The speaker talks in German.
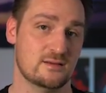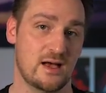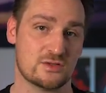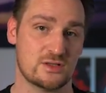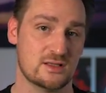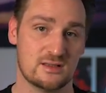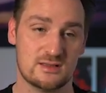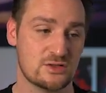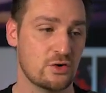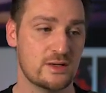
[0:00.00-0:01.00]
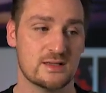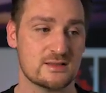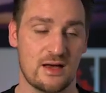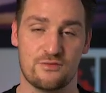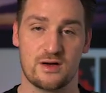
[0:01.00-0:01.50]
Also die, die Story
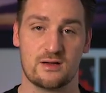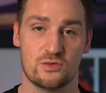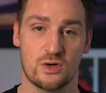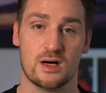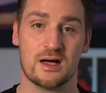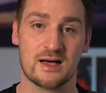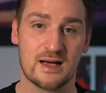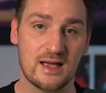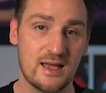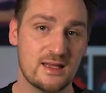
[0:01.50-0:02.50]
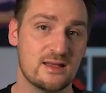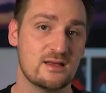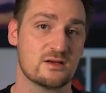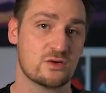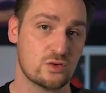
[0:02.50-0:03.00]
ist einfach nur
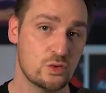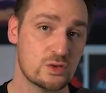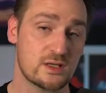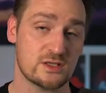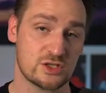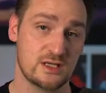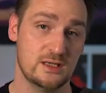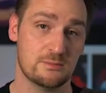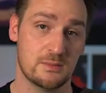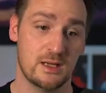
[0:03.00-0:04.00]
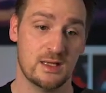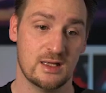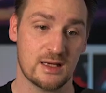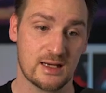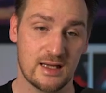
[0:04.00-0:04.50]
richtig gut geschrieben,
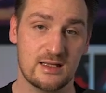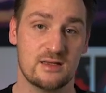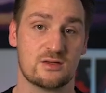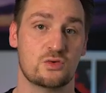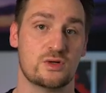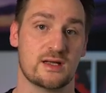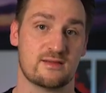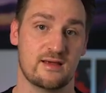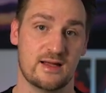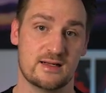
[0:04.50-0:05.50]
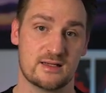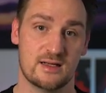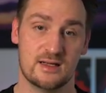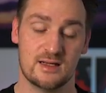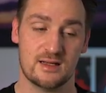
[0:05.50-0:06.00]
richtig gut erzählt,
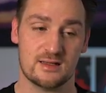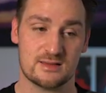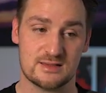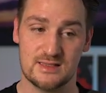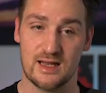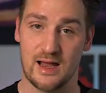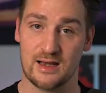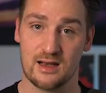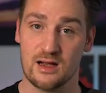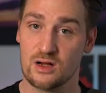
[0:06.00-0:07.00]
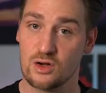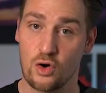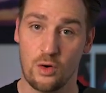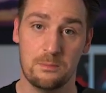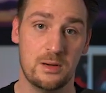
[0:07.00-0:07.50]
zieht einen
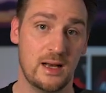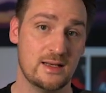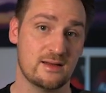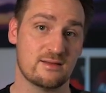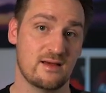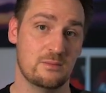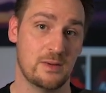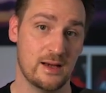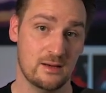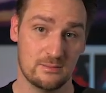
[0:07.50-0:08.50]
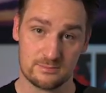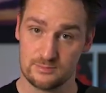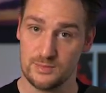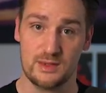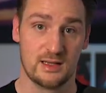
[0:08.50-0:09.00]
komplett in seinen Bann.
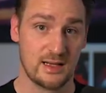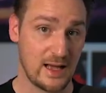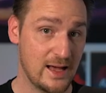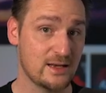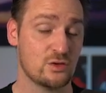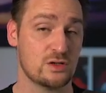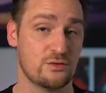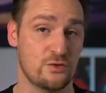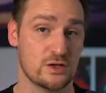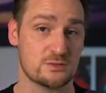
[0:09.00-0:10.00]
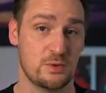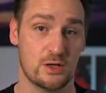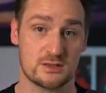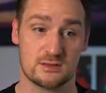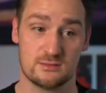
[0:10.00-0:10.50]
Gerade durch die First
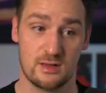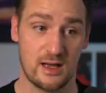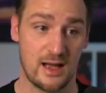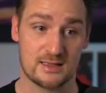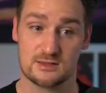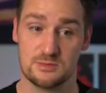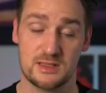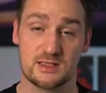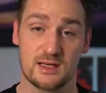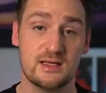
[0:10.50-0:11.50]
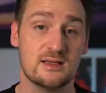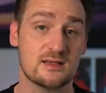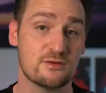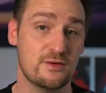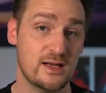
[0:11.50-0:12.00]
Person hat es mich
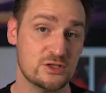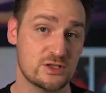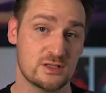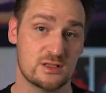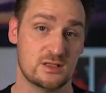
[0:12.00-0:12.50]
richtig geflasht.